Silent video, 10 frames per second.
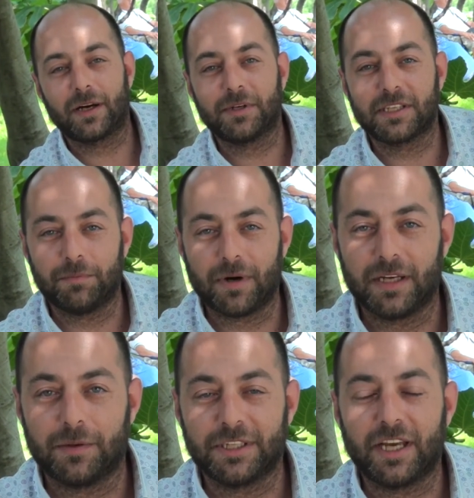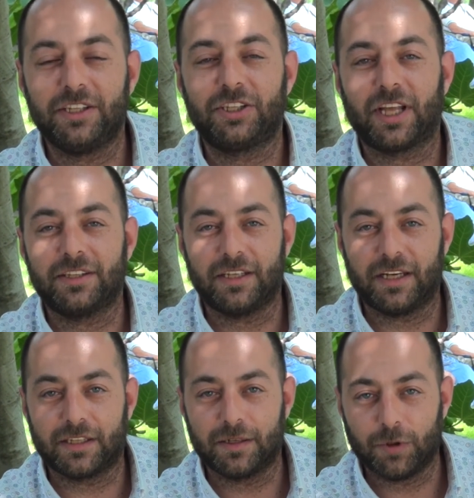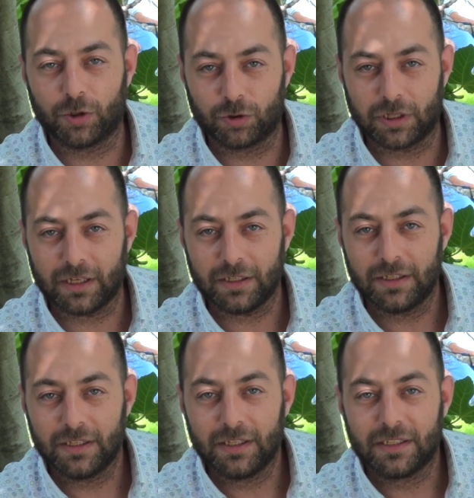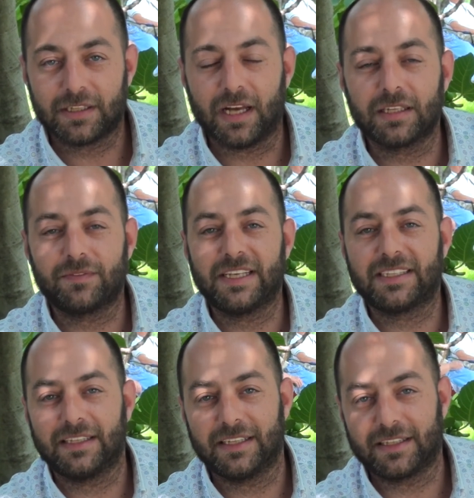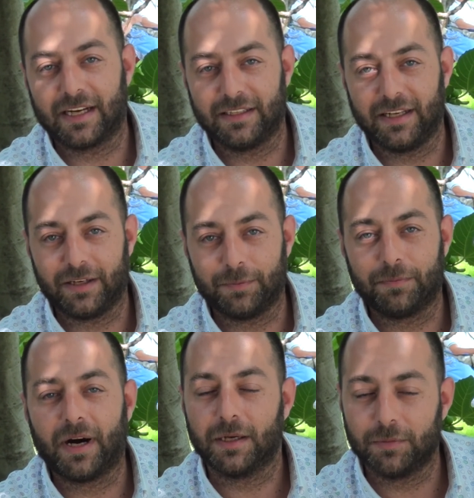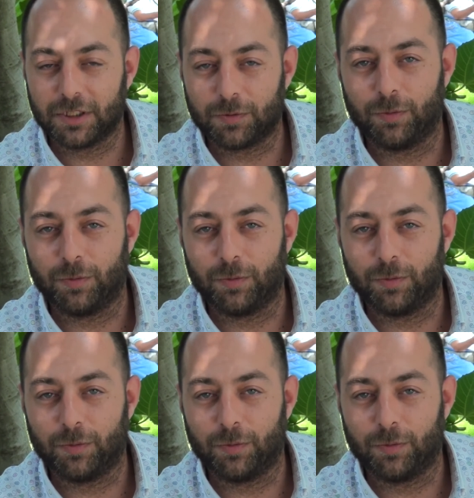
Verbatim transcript: Ramazan bayramını en içten dileklerimle kutlar. Sağlık ve esenlikler dilerim. Bayramınız